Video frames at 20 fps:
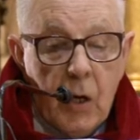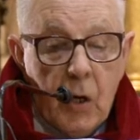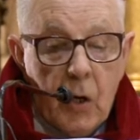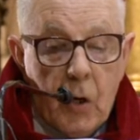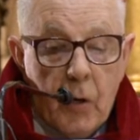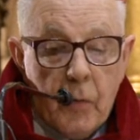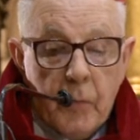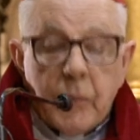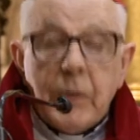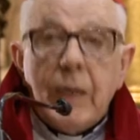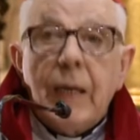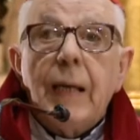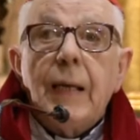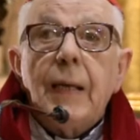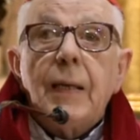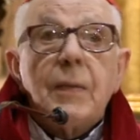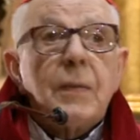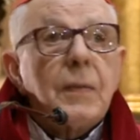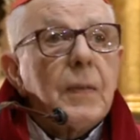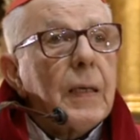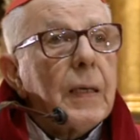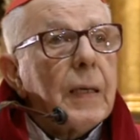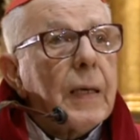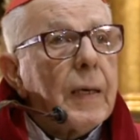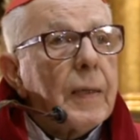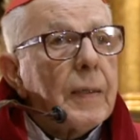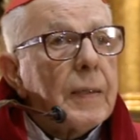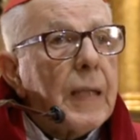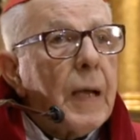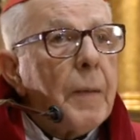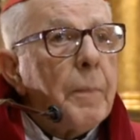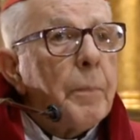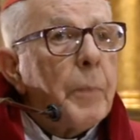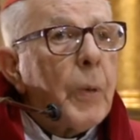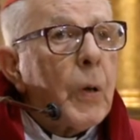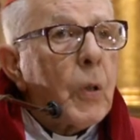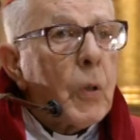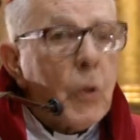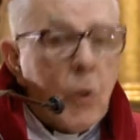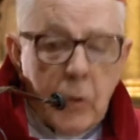los fieles que están
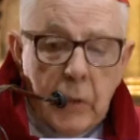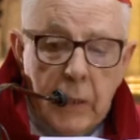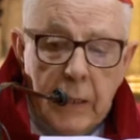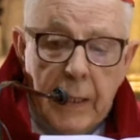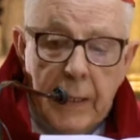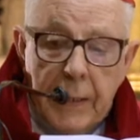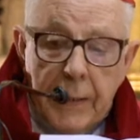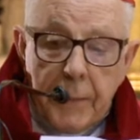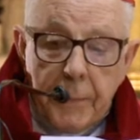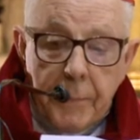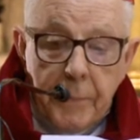por doquier.